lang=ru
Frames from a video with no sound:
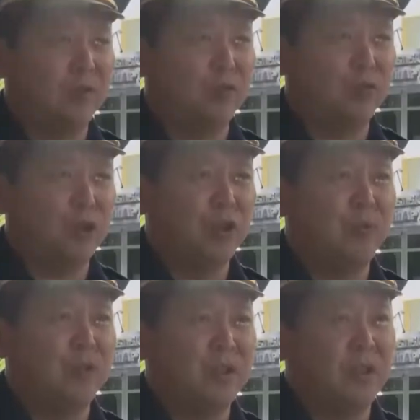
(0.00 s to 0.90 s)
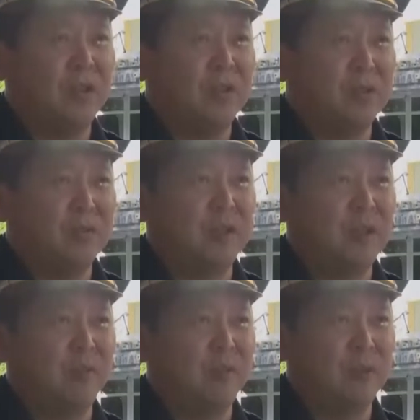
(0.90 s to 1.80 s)
Тушение пожара в
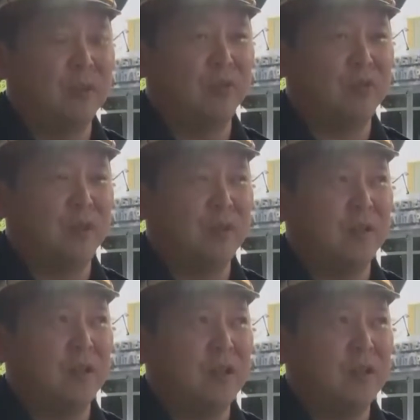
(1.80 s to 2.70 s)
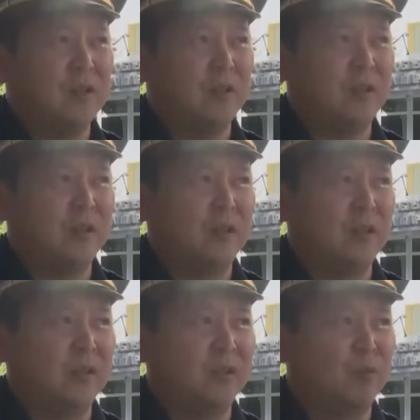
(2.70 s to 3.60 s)
данный момент осуществляется э, с